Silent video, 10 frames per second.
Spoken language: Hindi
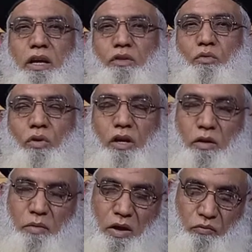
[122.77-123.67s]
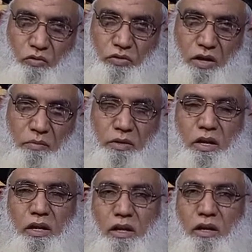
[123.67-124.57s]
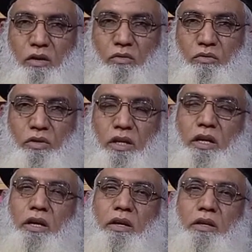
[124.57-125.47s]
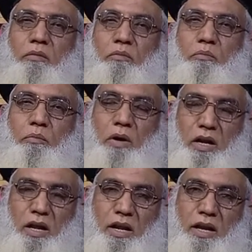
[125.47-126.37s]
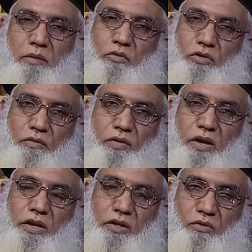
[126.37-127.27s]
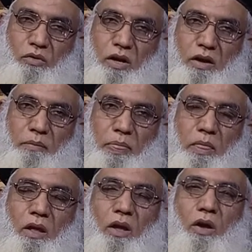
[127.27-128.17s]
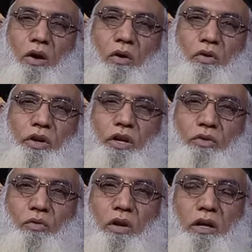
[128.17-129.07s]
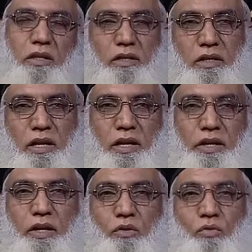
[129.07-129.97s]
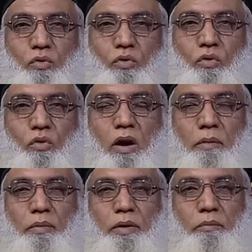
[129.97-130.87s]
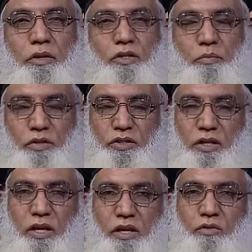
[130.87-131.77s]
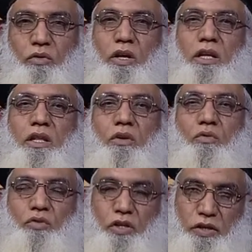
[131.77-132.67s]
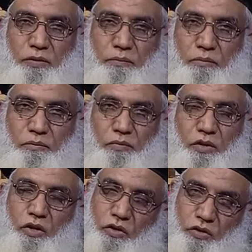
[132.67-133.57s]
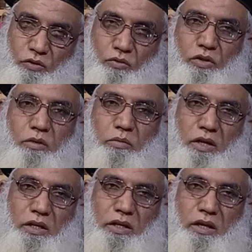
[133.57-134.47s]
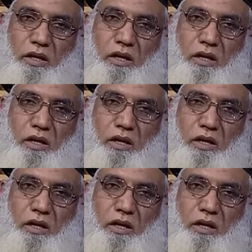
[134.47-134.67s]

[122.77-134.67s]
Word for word: एक तोले का मैं आपको साफ बताने लगा हूँ कि पारा लाल मुसफ़ा एक तोला और एक तोला गंदक लाल इन दोनों को आपने मिक्स पीसना है इसको कहते हैं कुजली इसकी कुजली बनानी है